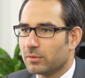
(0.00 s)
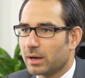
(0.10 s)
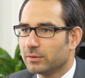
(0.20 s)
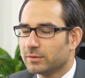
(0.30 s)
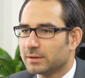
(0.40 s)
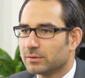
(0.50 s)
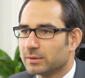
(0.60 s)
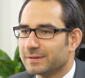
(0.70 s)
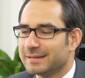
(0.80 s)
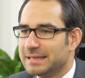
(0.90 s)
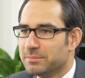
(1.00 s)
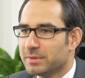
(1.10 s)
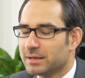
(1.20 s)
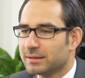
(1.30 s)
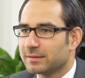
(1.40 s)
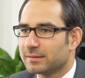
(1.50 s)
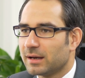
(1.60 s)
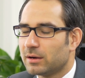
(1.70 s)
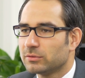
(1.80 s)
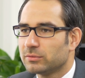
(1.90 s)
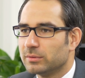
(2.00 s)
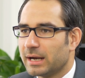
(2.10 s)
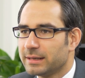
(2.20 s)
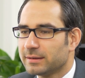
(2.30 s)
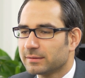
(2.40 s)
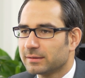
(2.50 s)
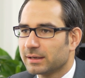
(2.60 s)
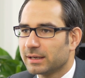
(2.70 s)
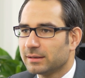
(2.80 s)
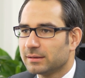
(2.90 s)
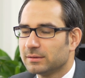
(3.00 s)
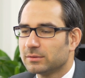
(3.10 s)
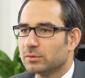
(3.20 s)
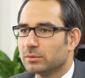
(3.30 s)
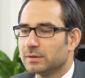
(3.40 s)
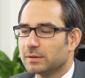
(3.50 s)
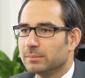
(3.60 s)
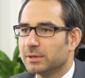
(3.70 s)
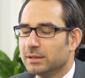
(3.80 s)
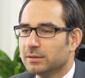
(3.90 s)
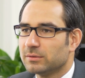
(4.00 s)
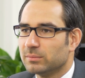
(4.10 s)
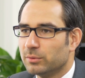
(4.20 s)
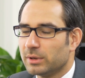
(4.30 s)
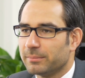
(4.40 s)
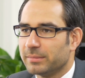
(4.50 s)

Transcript: Voraussetzung ist immer, dass der Ausflug altersgerecht ist und dem Kindeswohl am